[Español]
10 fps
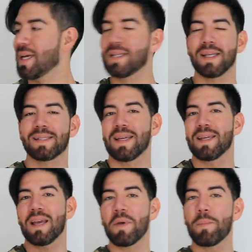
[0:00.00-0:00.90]
Y sí, sí,
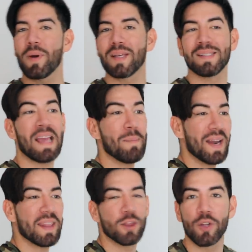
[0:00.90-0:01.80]
ya me puedes
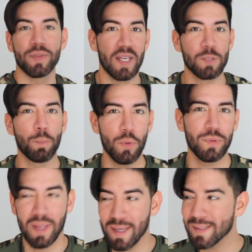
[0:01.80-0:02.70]
llamar don
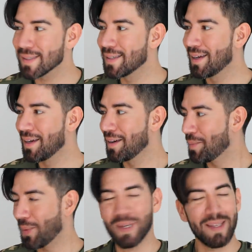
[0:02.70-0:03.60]
despuntes
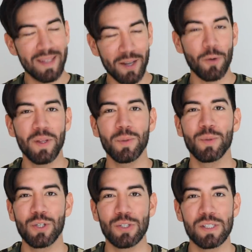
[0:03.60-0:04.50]
porque te recomiendo
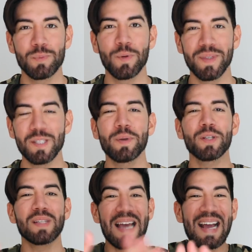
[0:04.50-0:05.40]
mucho los despuntes, pero
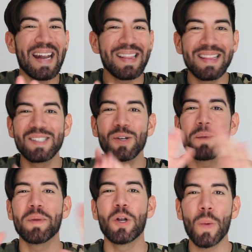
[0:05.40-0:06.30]
te garantizo que
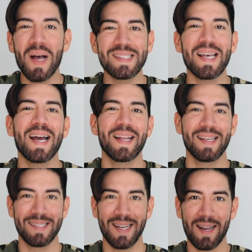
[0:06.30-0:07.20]
me lo vas a
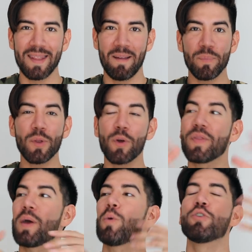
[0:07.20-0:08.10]
agradecer dentro
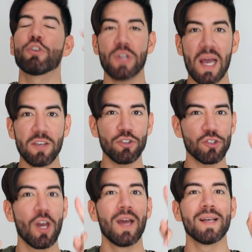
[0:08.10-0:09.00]
de unos
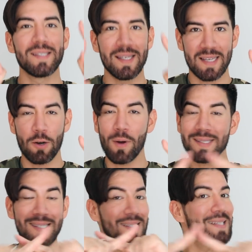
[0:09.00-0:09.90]
años si es que lo
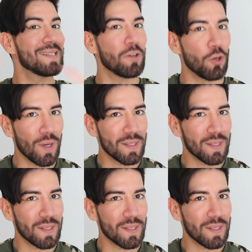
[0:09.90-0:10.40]
haces y si no lo